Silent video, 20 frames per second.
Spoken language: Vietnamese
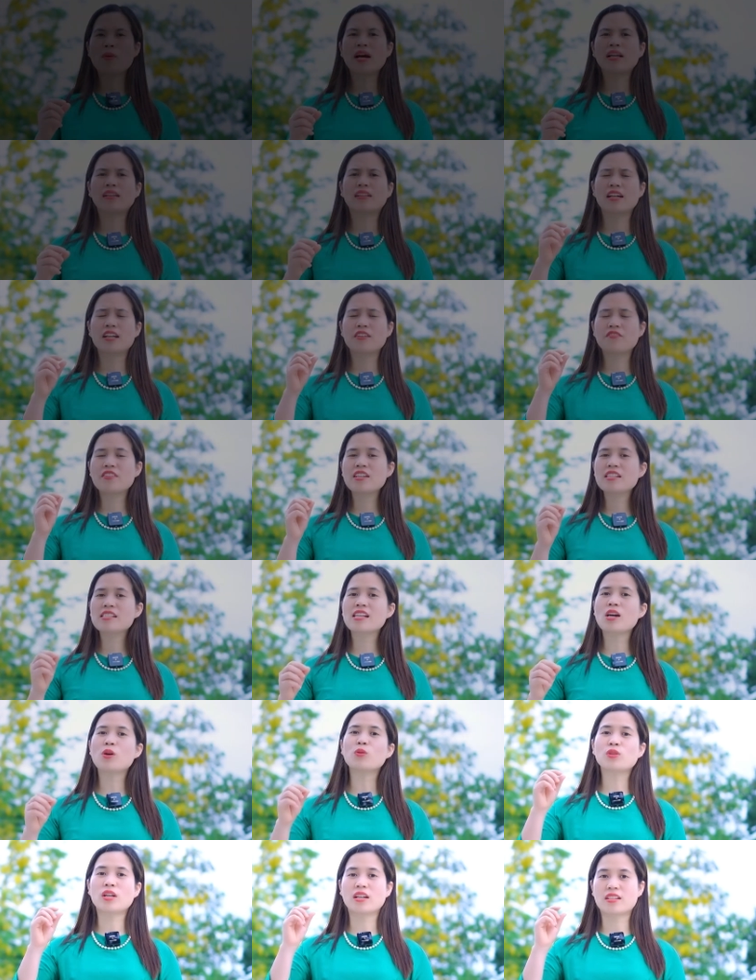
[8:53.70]
bạn thấy
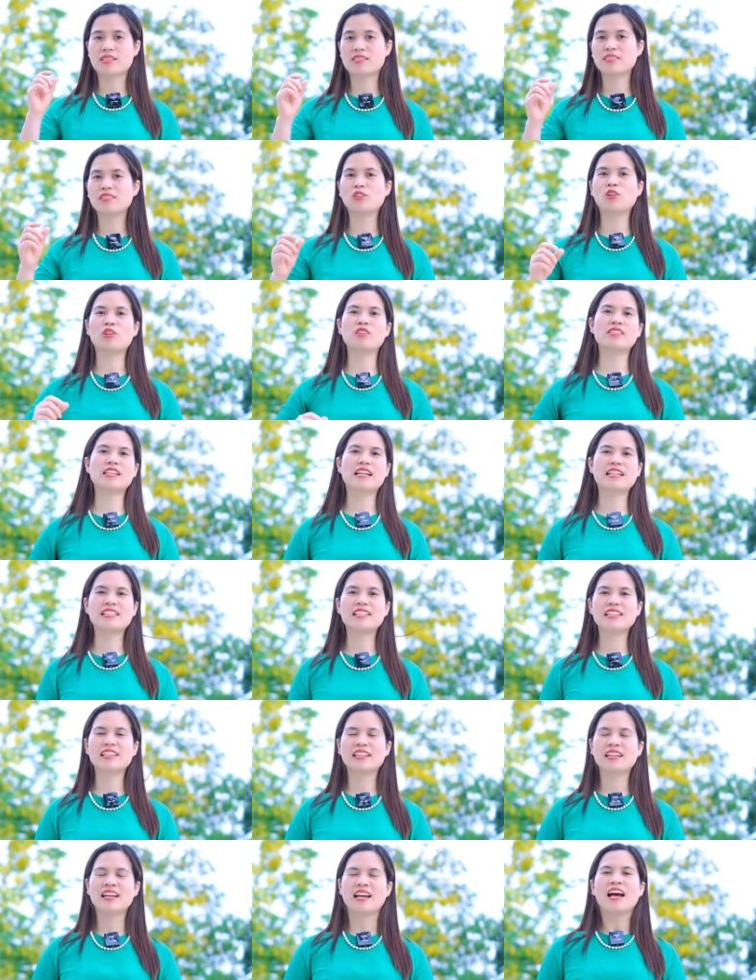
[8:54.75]
video thật sự có giá
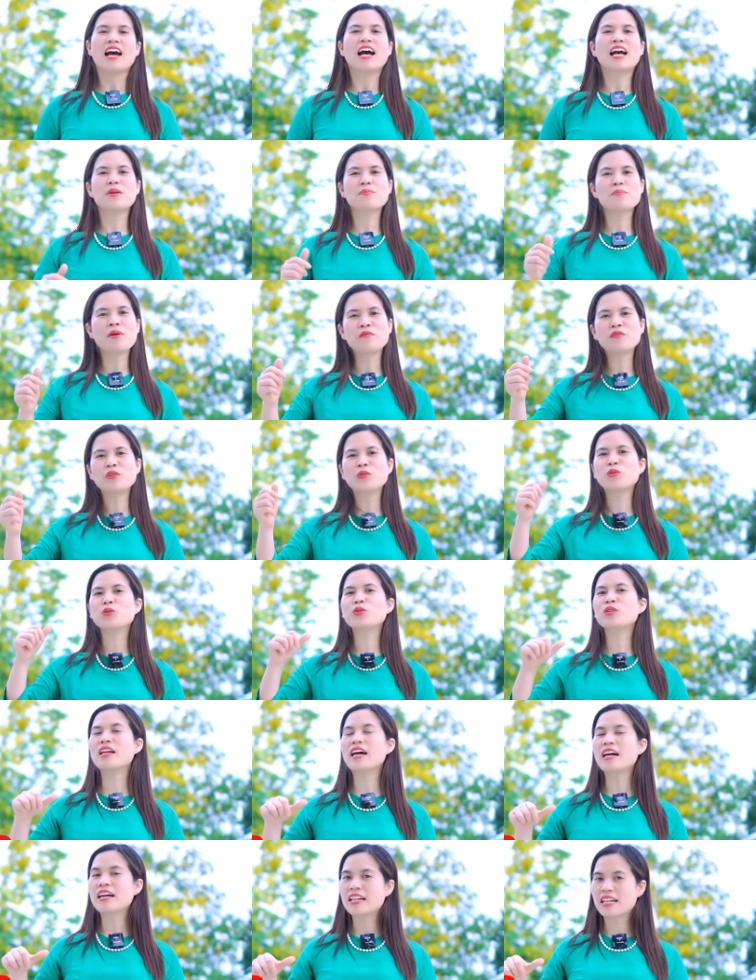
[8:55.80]
trị hãy bấm vào
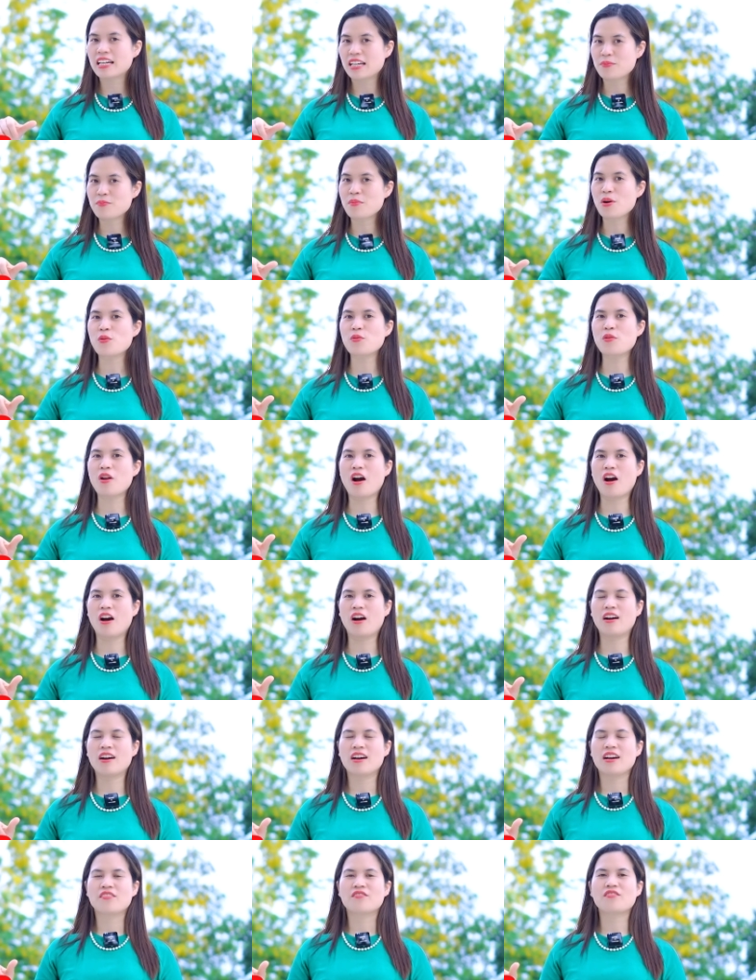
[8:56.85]
nút đăng ký màu đỏ
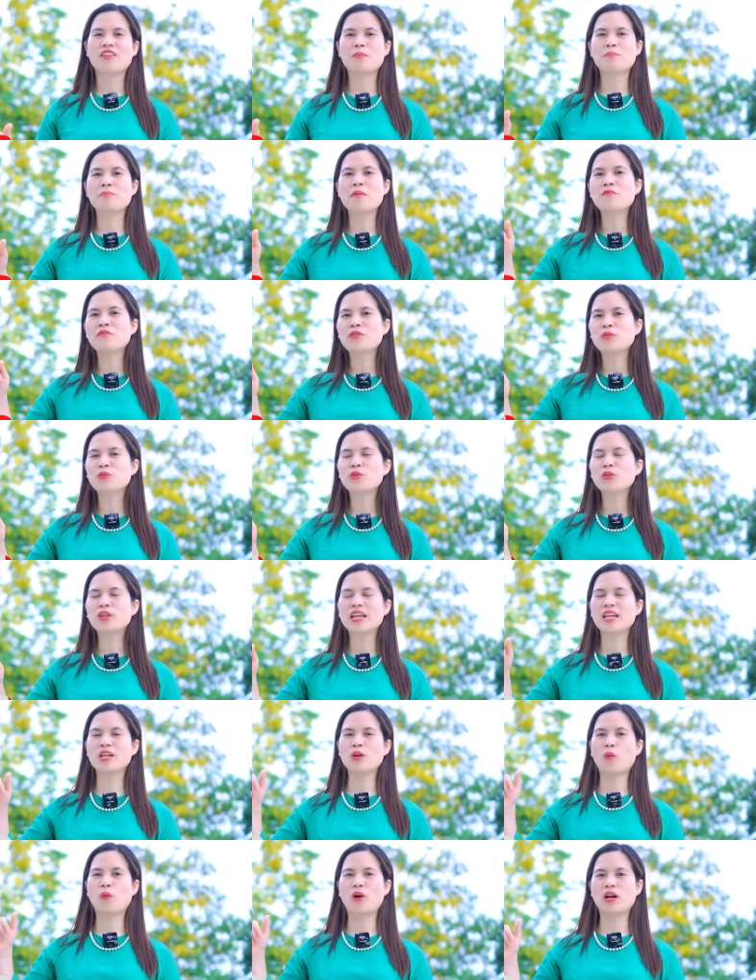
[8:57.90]
và bấm vào nút
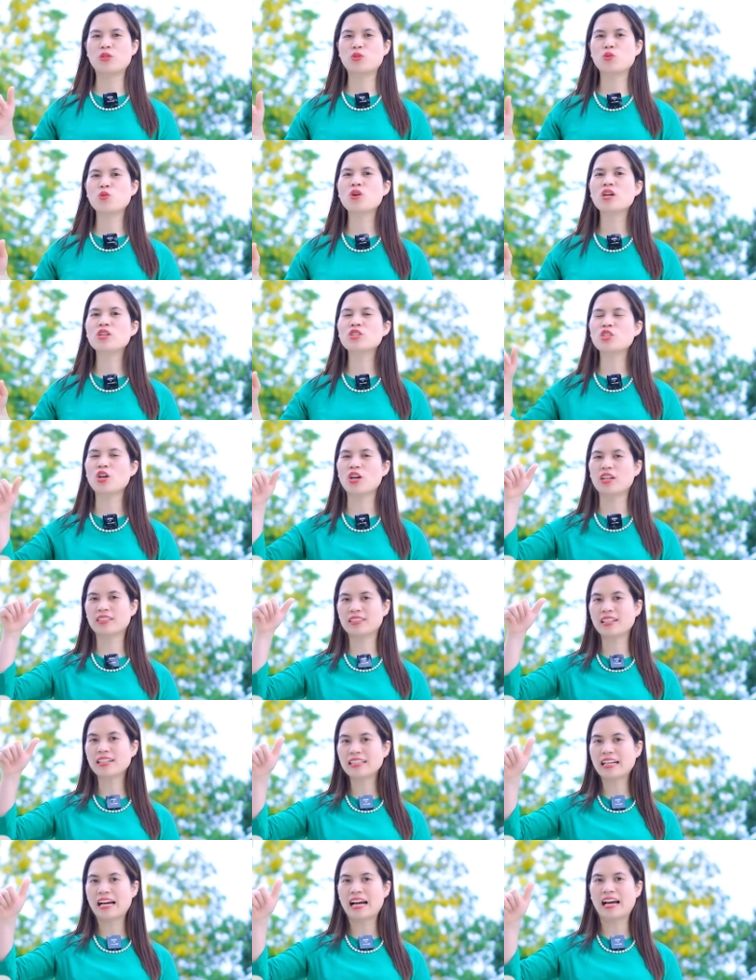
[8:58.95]
hình quả chuông chọn
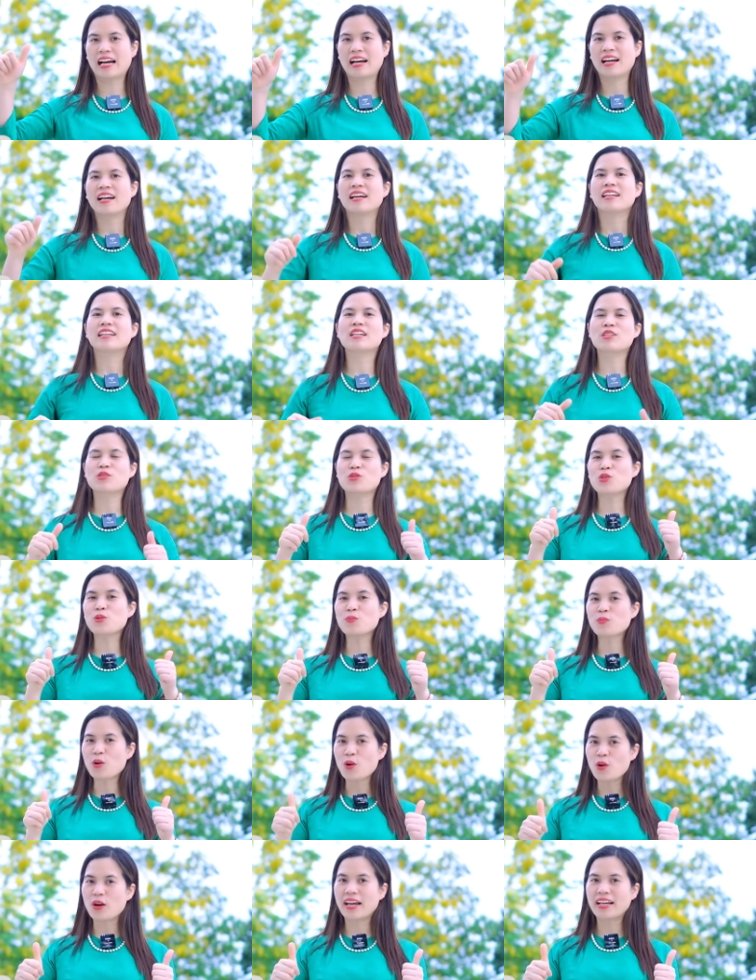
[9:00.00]
tất cả để giúp
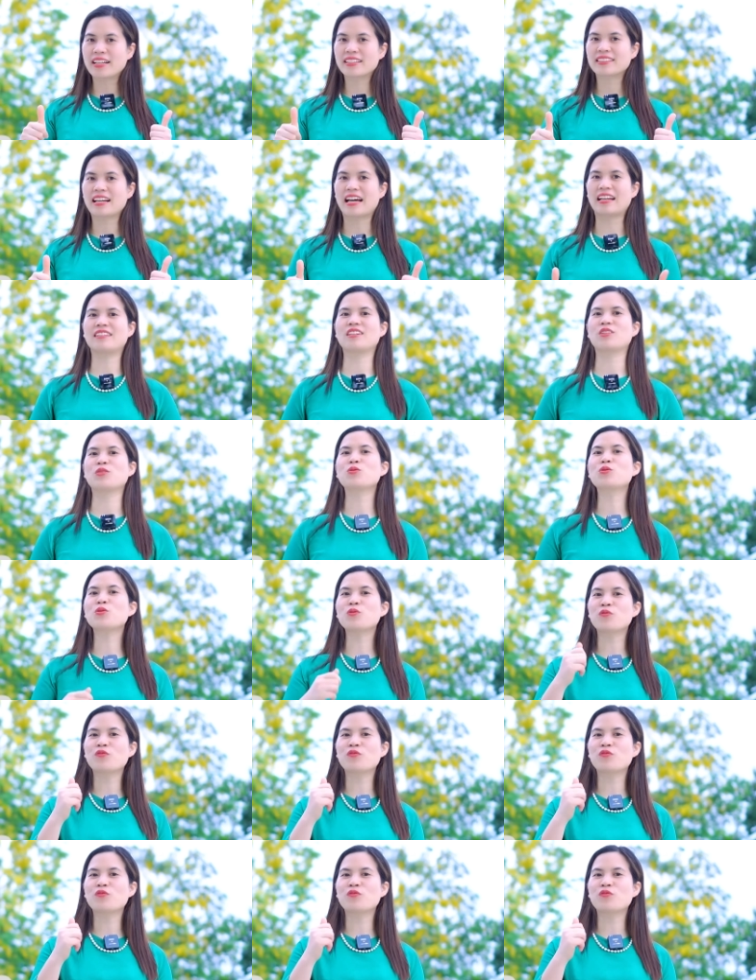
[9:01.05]
cô Lanh đạt được nút